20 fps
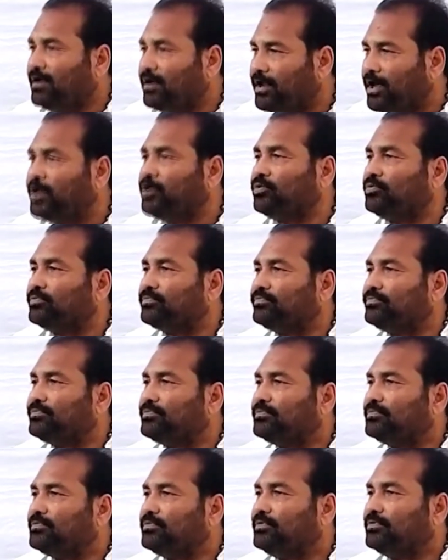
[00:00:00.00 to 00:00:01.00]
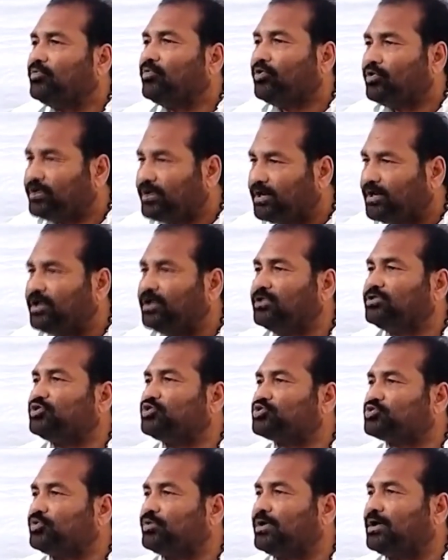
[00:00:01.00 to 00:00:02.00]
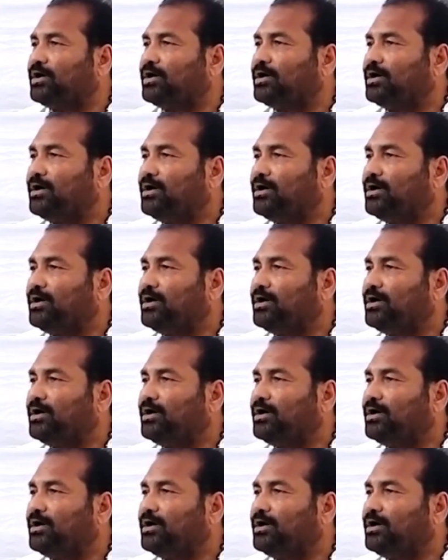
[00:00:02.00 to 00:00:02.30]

నేను ఓ నిర్ణయం తీసుకున్నా